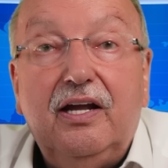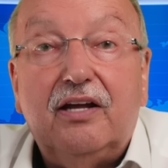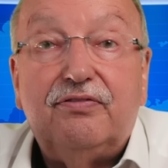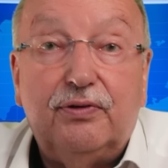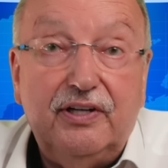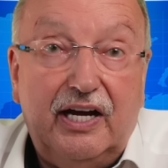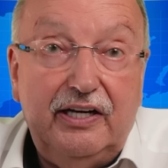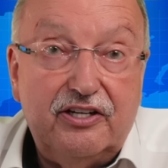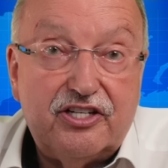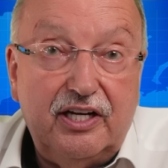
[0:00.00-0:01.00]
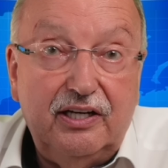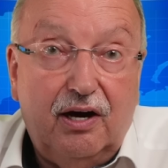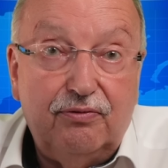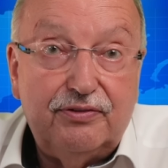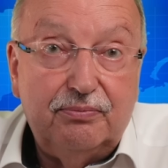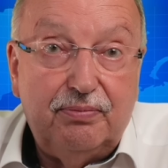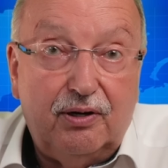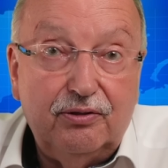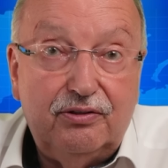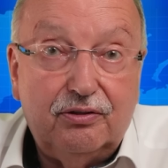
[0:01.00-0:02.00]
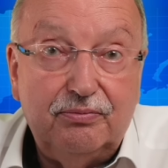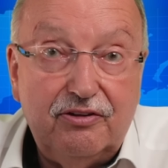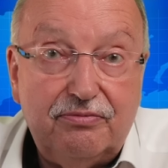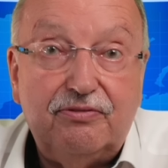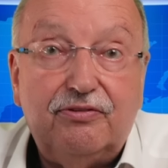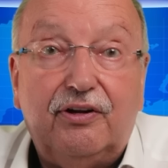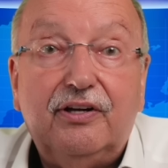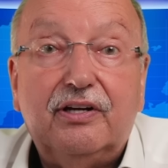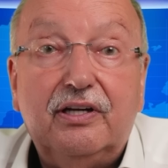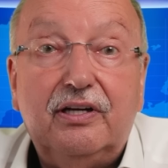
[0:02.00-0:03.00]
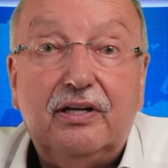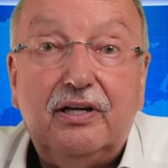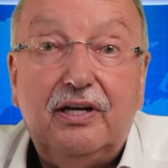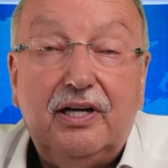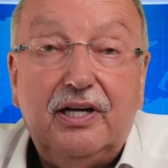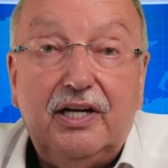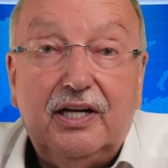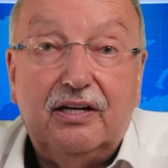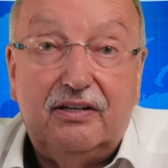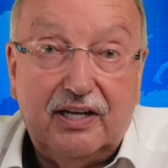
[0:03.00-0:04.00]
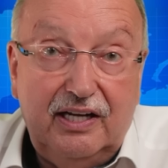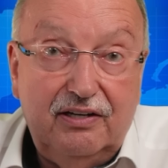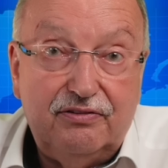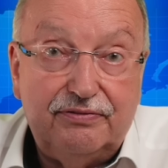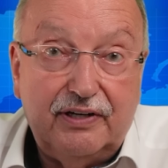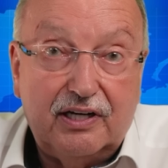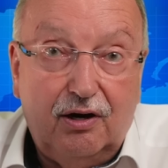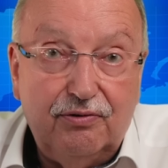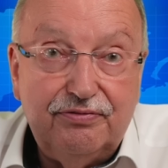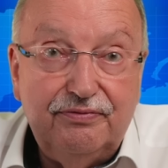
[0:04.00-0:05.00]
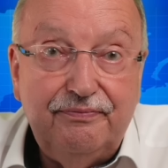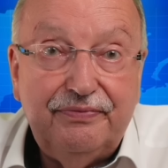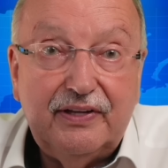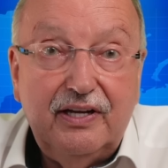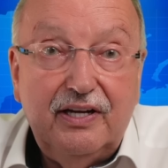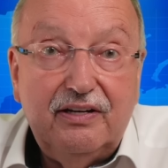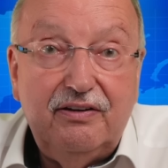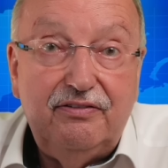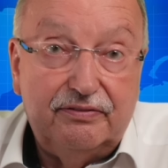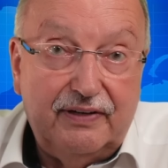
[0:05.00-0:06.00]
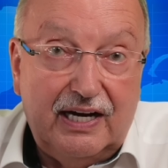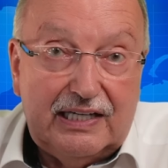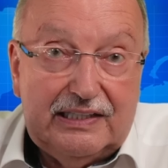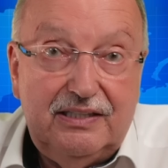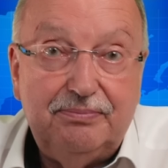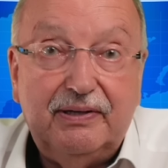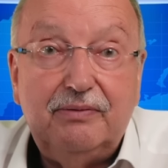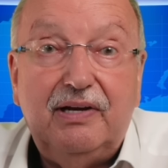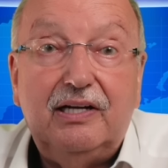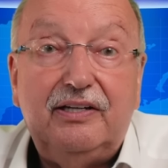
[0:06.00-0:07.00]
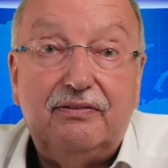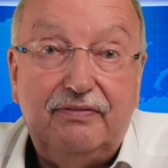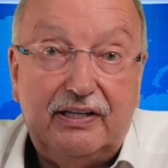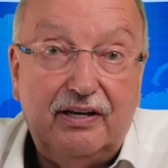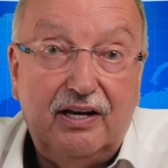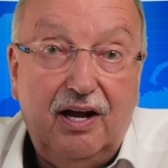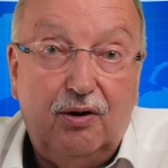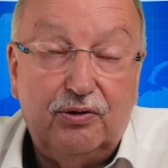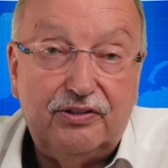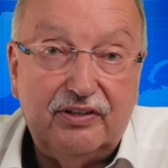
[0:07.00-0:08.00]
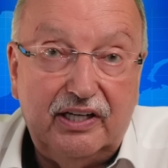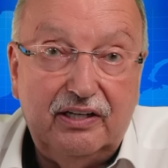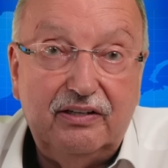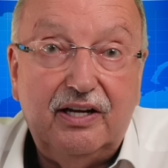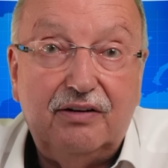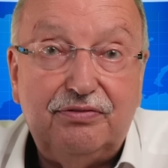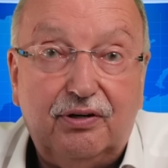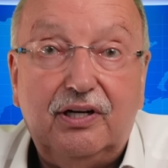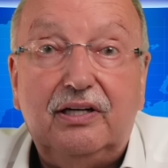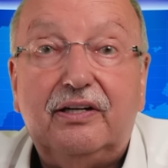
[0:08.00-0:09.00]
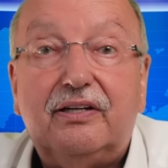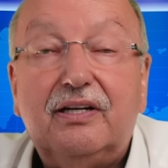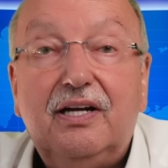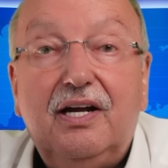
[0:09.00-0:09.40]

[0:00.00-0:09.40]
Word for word: Es wurden einige Stände aufgebaut, um insbesondere Getränke zu verkaufen. Diese waren bei dem herrlichen Wetter auch dringend erforderlich.